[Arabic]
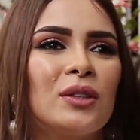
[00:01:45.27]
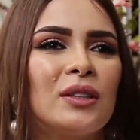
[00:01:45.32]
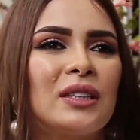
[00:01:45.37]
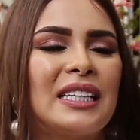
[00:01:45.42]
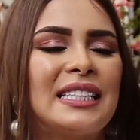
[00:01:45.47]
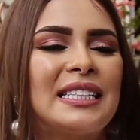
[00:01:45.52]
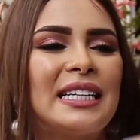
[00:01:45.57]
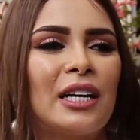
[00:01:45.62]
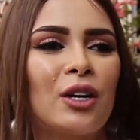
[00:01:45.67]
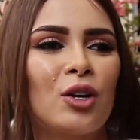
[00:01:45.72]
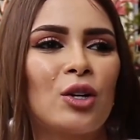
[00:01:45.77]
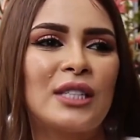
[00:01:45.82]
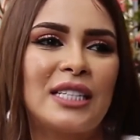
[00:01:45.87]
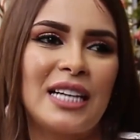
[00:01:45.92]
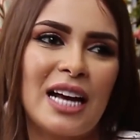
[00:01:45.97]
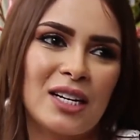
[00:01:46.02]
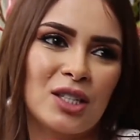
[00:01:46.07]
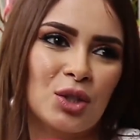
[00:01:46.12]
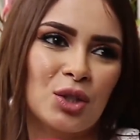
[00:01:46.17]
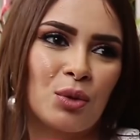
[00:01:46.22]
دي سيكونس
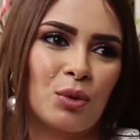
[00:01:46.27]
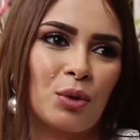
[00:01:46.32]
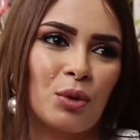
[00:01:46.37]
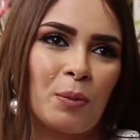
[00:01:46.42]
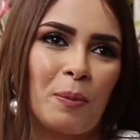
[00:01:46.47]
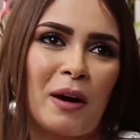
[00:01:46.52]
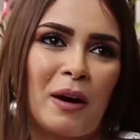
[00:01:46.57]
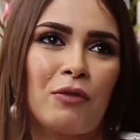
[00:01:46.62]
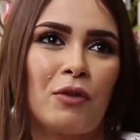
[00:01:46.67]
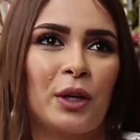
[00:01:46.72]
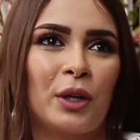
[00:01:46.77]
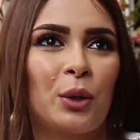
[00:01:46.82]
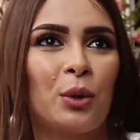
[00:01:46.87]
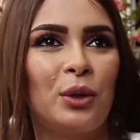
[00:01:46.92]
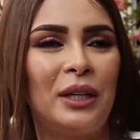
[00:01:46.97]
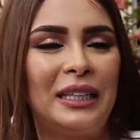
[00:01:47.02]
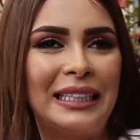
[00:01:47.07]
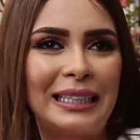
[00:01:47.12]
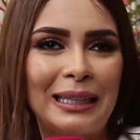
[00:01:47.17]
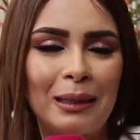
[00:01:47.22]
اللي هنصورو باغفوا
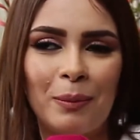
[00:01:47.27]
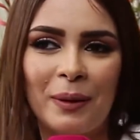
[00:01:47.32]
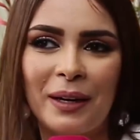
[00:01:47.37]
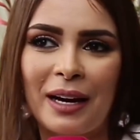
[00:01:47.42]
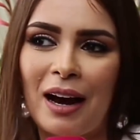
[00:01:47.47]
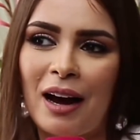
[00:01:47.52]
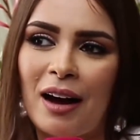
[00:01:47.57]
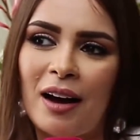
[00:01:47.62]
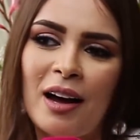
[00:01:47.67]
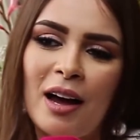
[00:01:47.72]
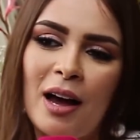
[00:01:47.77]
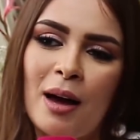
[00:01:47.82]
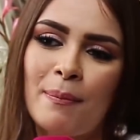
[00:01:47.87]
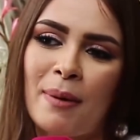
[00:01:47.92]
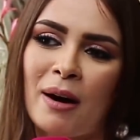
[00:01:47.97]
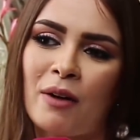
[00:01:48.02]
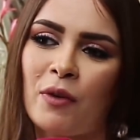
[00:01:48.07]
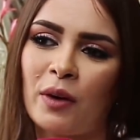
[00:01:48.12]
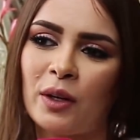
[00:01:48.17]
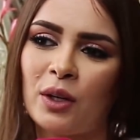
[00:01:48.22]
كيكون عندك البكا
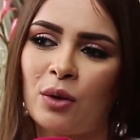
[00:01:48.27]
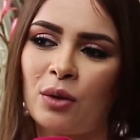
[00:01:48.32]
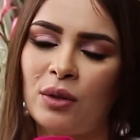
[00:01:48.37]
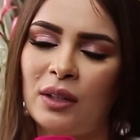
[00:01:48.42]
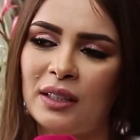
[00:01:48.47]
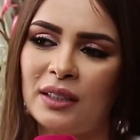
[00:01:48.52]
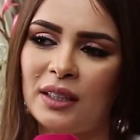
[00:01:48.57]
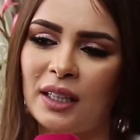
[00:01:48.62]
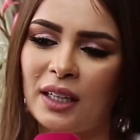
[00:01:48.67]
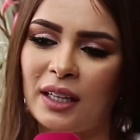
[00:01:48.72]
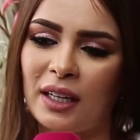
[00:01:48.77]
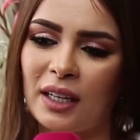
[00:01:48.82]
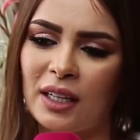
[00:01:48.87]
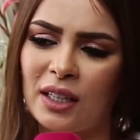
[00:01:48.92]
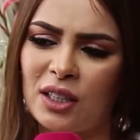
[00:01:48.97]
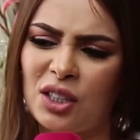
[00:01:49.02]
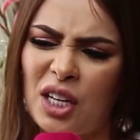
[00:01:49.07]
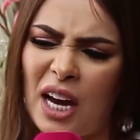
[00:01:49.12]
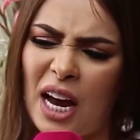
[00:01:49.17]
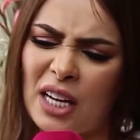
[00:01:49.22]
باغفوا كيكون
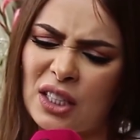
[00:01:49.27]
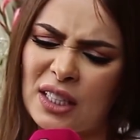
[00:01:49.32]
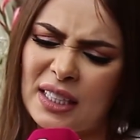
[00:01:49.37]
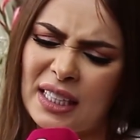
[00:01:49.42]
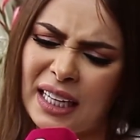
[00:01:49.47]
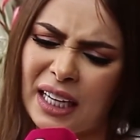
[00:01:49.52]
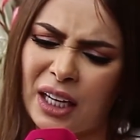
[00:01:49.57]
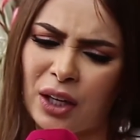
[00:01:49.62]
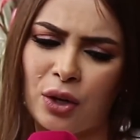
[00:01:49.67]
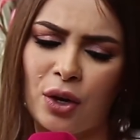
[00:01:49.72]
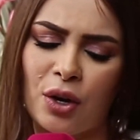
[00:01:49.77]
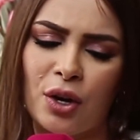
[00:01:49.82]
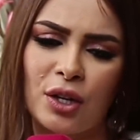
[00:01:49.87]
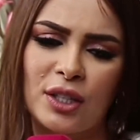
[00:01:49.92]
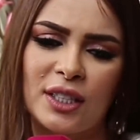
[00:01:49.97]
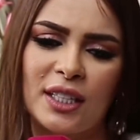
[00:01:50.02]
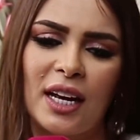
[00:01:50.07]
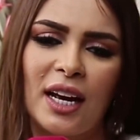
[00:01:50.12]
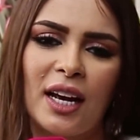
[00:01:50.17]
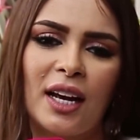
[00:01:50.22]
عندك شي حاجه
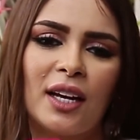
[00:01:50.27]
سيريوز